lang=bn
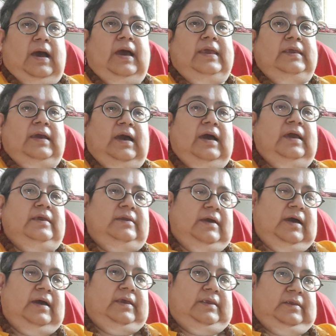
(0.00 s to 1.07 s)
আই আই
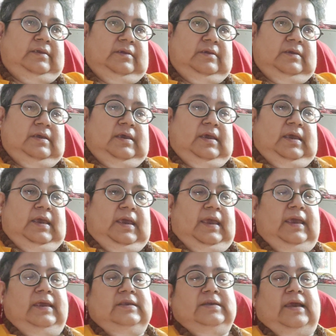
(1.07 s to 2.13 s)
আই
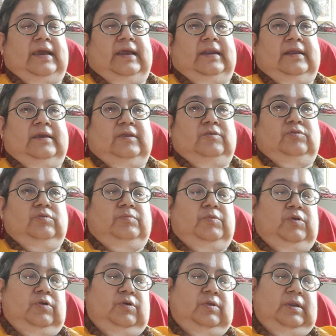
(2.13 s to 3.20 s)
এই জায়গাটা কিন্তু
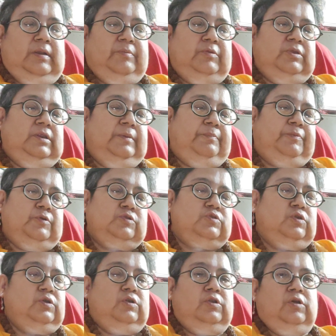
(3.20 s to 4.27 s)
মঙ্গলের মধ্যে
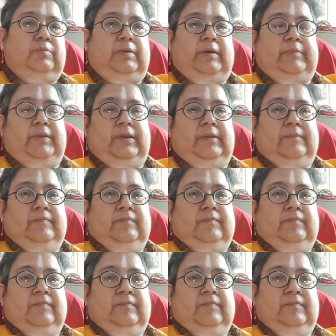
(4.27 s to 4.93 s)
প্রচণ্ডভাবে